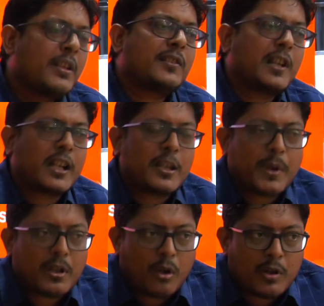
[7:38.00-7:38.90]
इसलिए कई
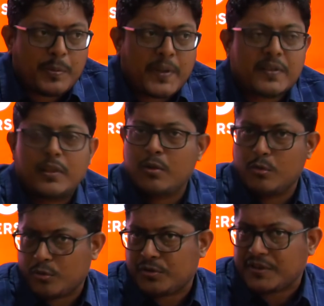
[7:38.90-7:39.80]
बार कॉन्फिडेंस के लिए
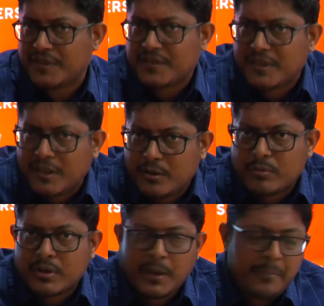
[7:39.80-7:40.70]
लोगों को सक्सेस की नीड
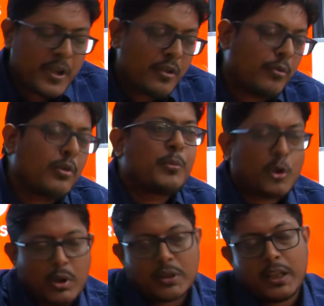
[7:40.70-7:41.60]
होती है और मेरे
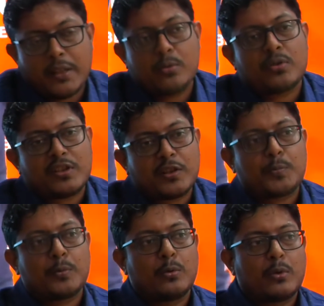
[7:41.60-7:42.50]
को लगता है कि जो
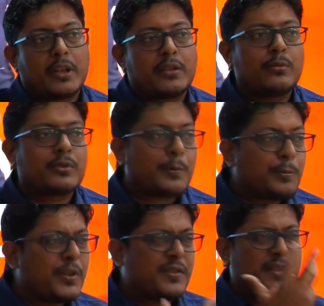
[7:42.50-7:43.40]
सक्सेसफुल लोग रहते हैं उनके
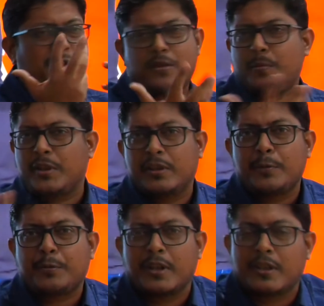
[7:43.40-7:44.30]
फेस से चीज़ें बड़ी
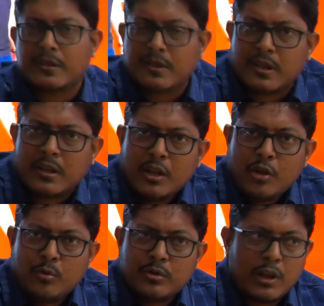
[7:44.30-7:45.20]
डिफरेंट दिखती है
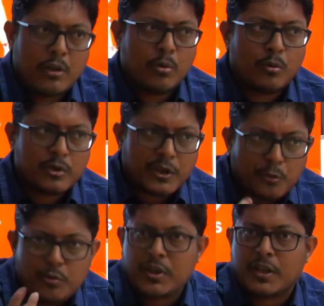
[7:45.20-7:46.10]
उनके उनके
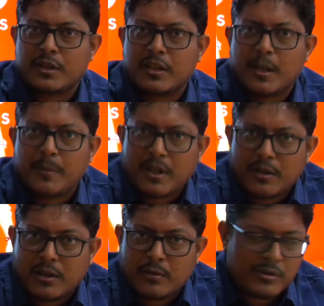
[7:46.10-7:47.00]
सोचने का तरीका बड़ा
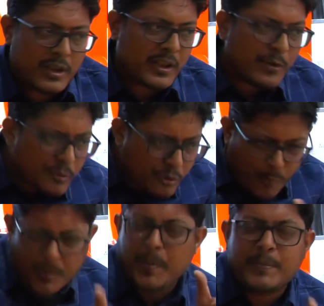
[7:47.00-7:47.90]
अलग हो जाता है वो
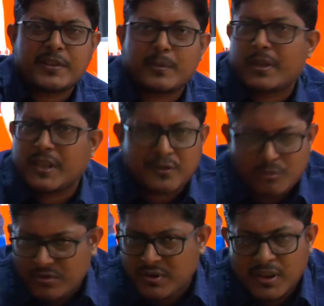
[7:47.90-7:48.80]
नॉर्मल पब्लिक समाज नहीं
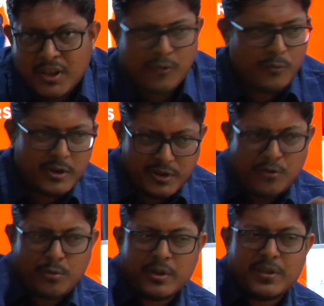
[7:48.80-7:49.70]
सोचते वो इतनी
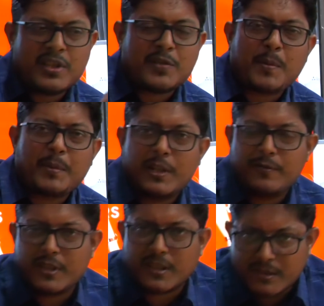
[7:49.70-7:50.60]
छोटी चीज़ पर बिलीव बिलीव
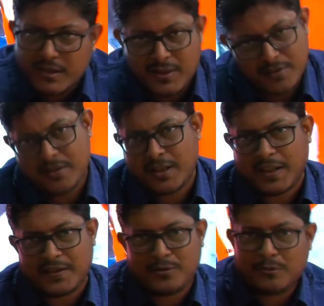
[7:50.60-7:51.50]
नहीं करते कि चीज़ें
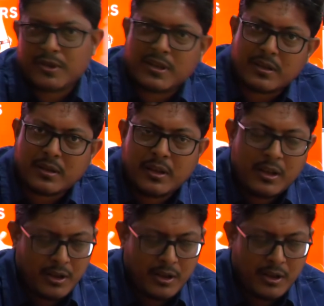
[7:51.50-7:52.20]
कैसी होगी करके